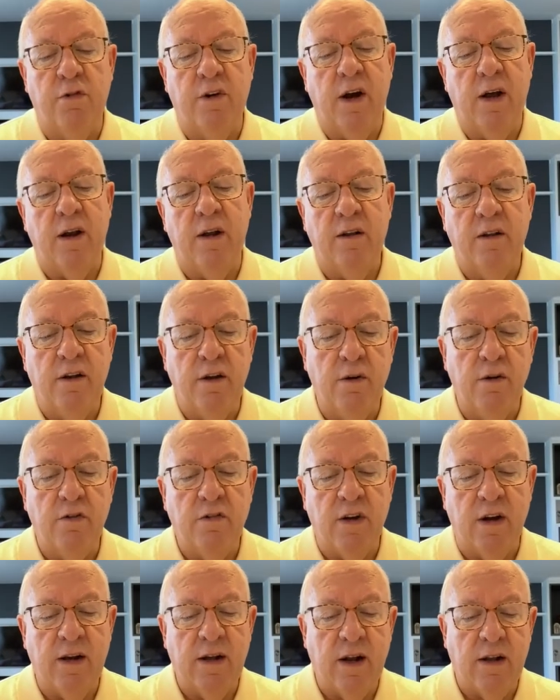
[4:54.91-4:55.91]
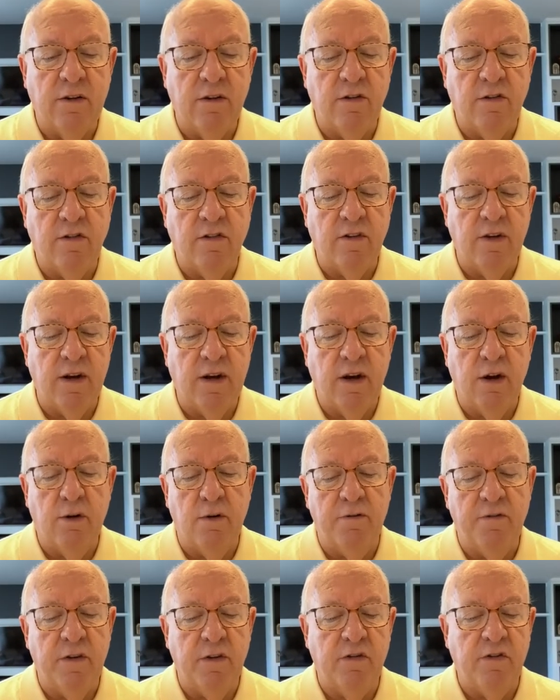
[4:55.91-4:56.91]
louvar a Deus,
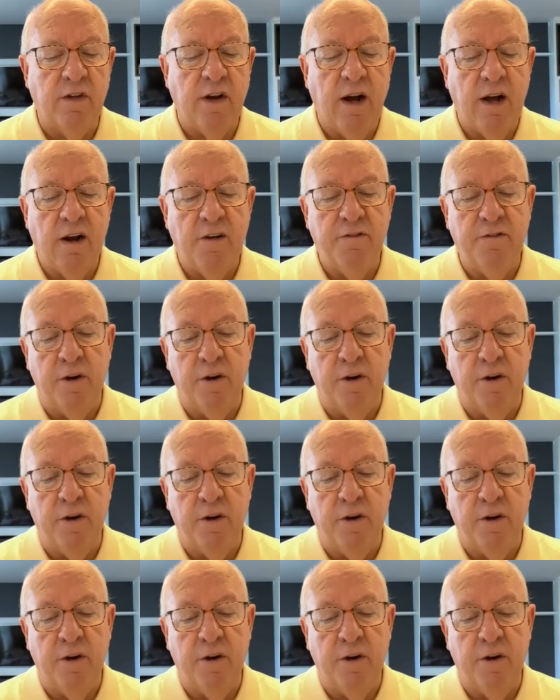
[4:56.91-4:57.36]
agradecer, confessar,